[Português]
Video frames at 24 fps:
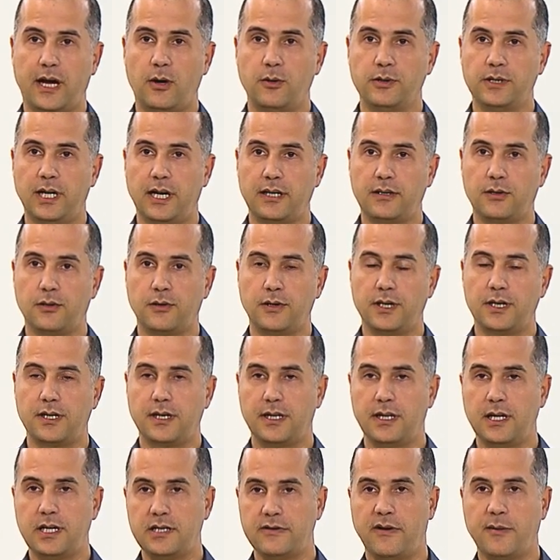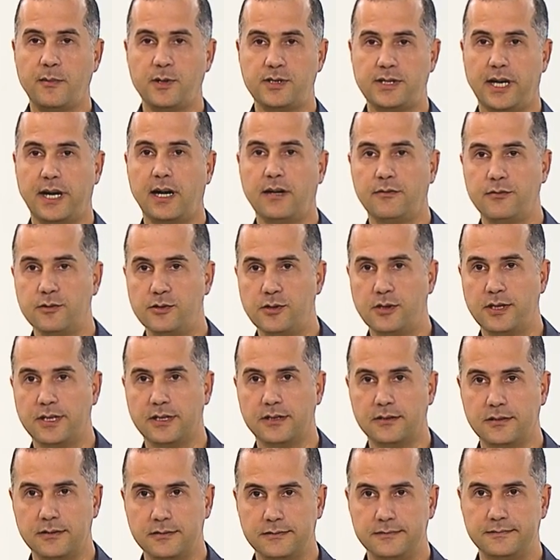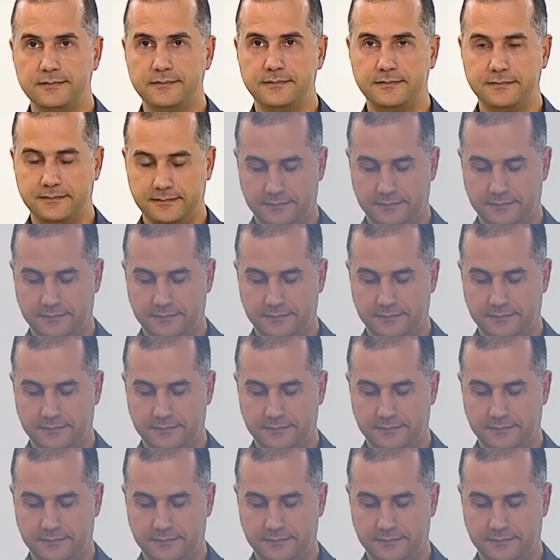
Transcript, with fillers: urna eletrônica e a gente vai mostrar ela funcionando.